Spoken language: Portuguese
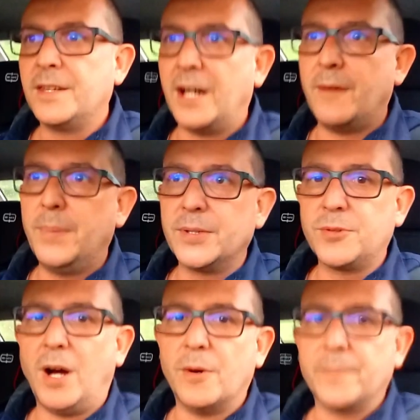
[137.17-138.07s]
Tá,
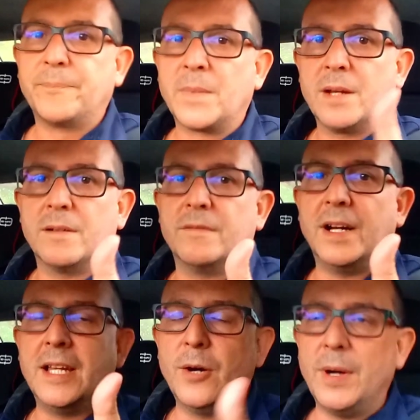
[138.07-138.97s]
pessoal?
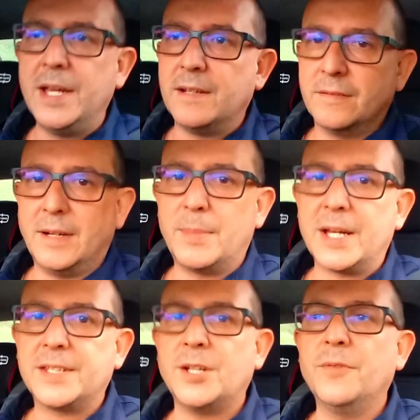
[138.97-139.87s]
Valeu aí, um
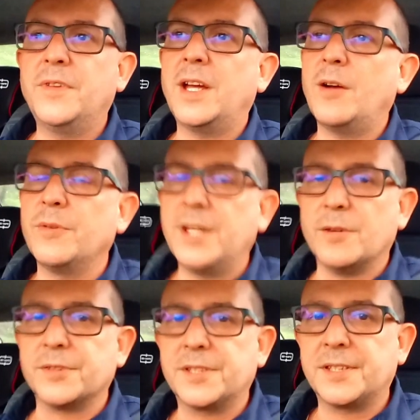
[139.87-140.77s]
abração, fiquem com
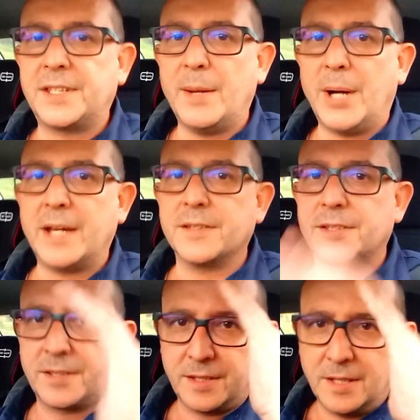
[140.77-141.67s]
Deus, até
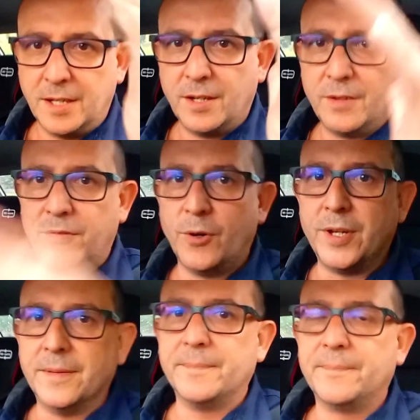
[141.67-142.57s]
mais. Fui.